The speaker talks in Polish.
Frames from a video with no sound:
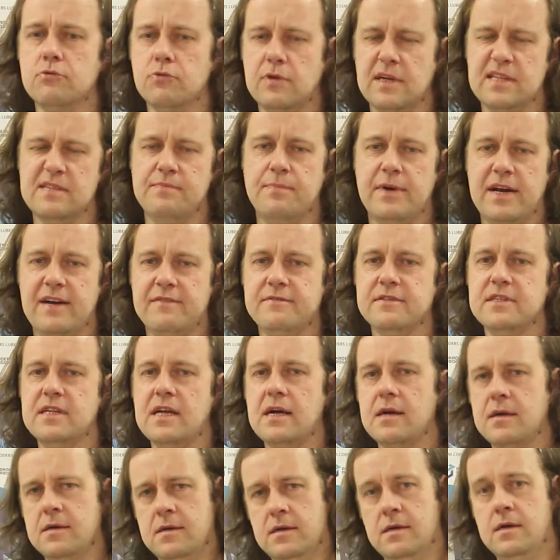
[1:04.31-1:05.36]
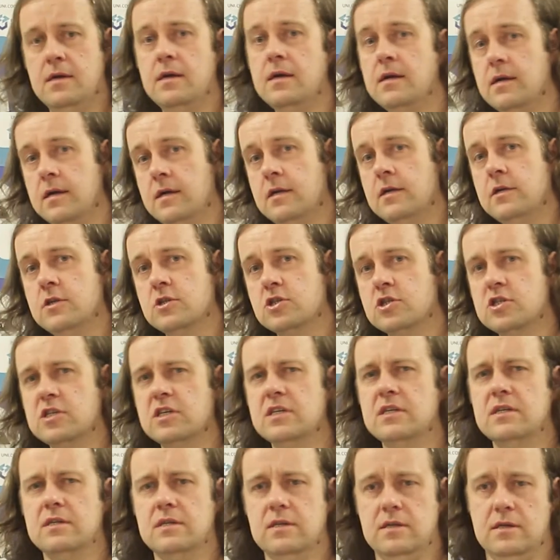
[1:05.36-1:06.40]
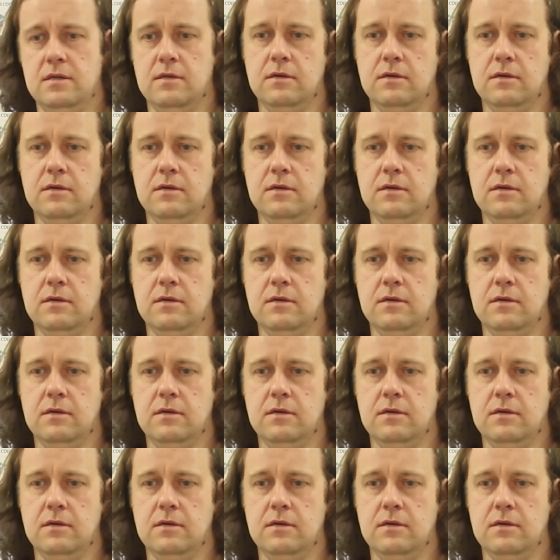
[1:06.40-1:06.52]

która sprawdza, czy,